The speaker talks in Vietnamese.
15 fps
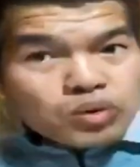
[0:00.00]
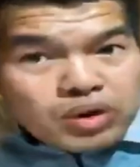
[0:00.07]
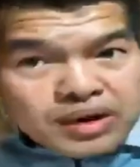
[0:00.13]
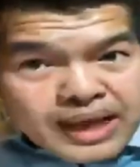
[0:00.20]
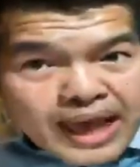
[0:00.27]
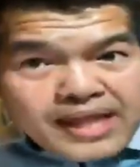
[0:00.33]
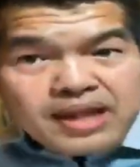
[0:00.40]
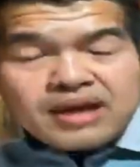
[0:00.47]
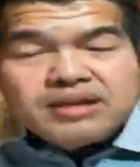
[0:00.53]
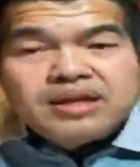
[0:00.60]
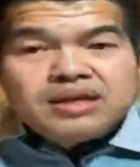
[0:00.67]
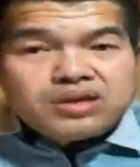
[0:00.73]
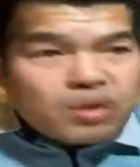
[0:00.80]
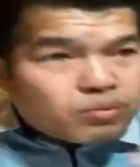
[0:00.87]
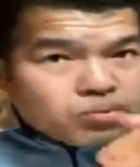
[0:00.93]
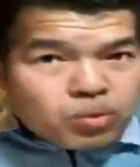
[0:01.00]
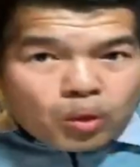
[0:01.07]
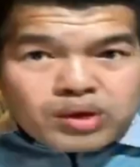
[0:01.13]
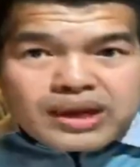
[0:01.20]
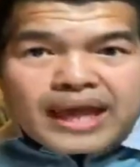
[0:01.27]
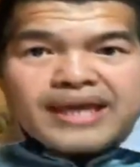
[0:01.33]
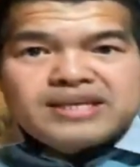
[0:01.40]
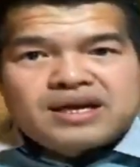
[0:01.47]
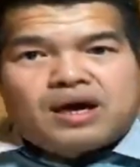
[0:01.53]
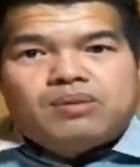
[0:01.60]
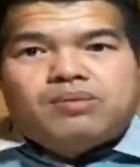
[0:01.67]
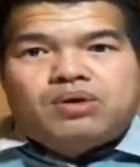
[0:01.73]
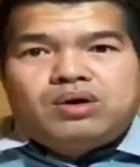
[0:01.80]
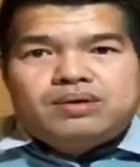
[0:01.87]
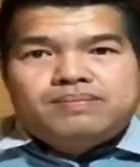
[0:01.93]
chui nó này tới tiếp nhóm tốt này anh cho
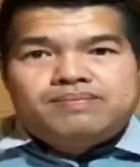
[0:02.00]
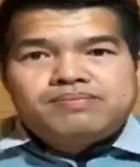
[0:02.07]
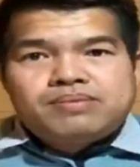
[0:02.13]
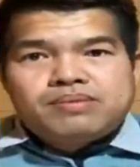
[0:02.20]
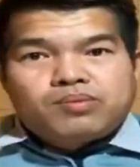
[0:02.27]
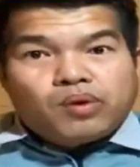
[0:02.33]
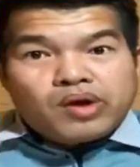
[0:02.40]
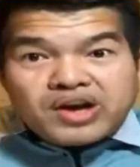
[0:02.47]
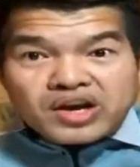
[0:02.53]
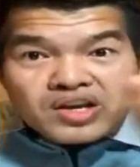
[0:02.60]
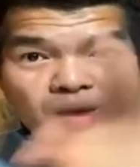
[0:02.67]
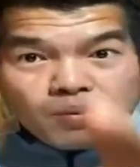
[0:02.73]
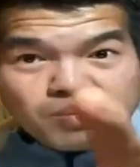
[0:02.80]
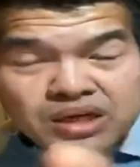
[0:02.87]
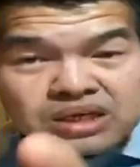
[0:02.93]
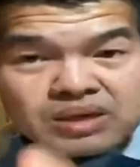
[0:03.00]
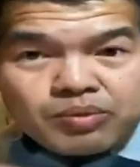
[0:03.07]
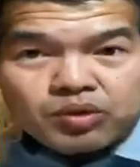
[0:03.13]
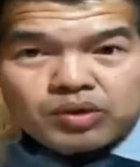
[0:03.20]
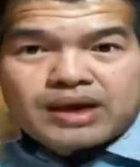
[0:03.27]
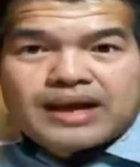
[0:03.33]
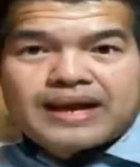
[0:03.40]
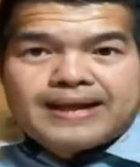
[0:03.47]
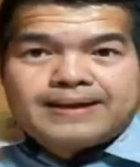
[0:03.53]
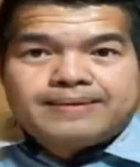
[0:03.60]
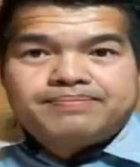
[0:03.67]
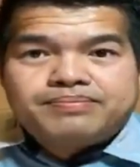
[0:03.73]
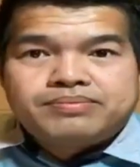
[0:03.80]
nó buổi nhóm cứ chìm luôn được khăn